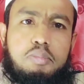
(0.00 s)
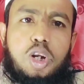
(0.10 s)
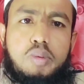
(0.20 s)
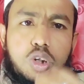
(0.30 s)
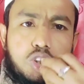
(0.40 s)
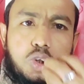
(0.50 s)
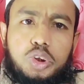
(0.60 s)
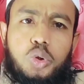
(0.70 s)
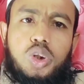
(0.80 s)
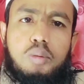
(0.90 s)
ভালো মানুষ
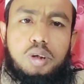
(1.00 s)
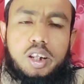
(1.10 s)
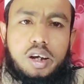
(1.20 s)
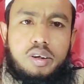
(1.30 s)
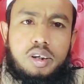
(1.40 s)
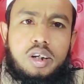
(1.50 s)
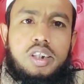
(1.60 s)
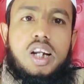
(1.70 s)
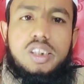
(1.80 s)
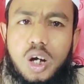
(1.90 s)
কিন্তু কিছু কথা বলে না
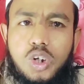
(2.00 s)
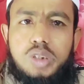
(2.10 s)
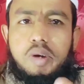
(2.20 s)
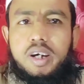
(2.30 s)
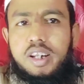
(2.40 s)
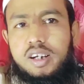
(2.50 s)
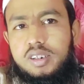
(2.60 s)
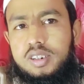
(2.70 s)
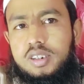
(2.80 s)
তারা সাহস পায় না